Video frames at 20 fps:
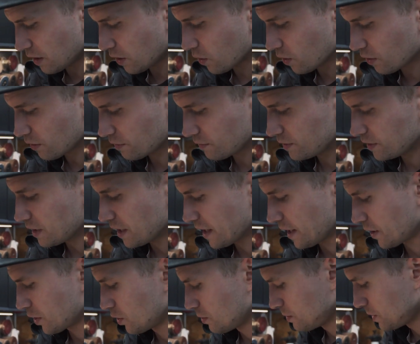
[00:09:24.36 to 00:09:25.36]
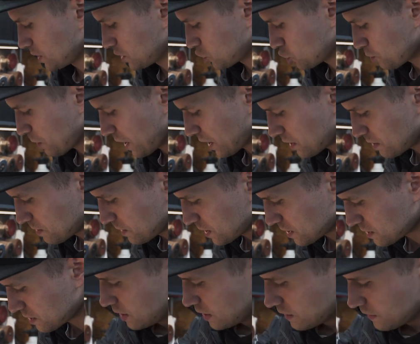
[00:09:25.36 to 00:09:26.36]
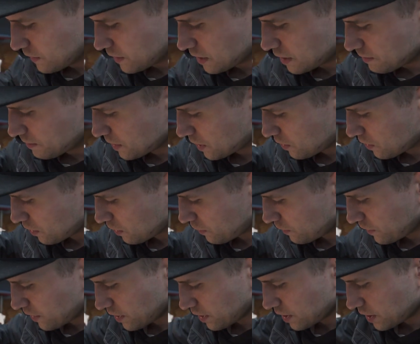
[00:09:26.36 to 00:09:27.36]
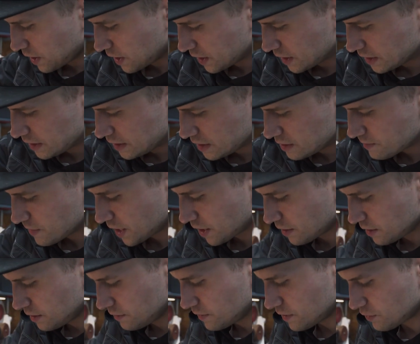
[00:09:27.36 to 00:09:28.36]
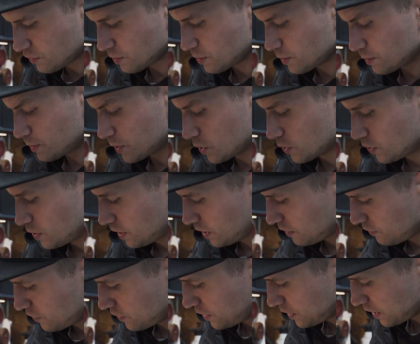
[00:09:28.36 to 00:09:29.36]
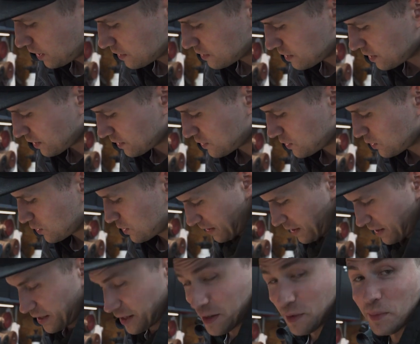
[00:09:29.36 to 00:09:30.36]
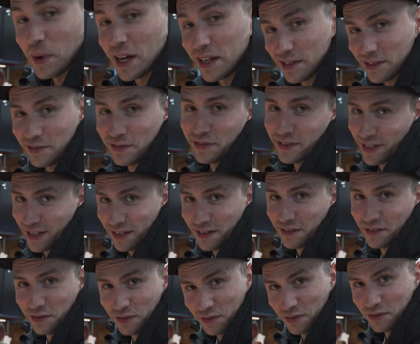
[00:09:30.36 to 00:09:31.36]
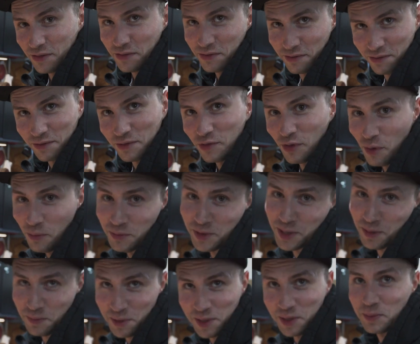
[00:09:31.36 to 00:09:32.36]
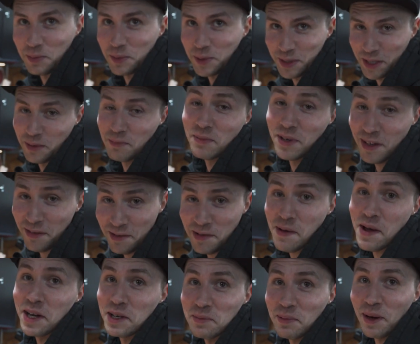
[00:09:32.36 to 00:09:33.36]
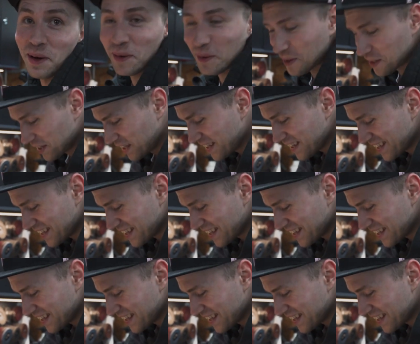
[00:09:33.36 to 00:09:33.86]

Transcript: auch wie herkömmliche Spachtelmasse. Wir nehmen da ungefähr die Menge, die wir benötigen für die ganze Aktion. In den meisten Fällen 75% mehr, wie wir eigentlich brauchen.